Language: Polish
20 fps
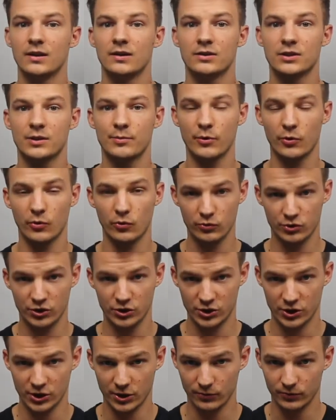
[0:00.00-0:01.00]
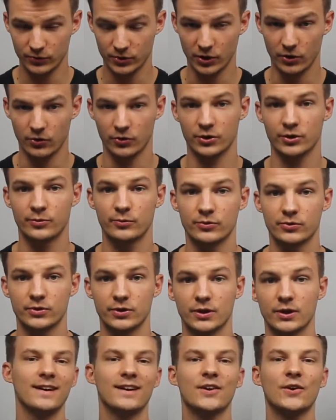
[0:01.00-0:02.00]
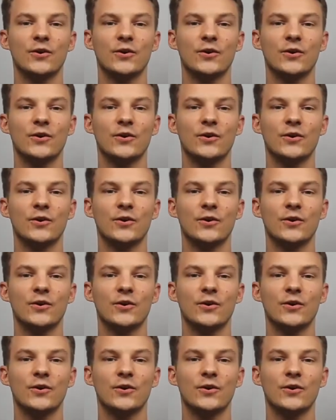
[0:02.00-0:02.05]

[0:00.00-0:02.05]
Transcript: żeby uczyć się teorii muzyki.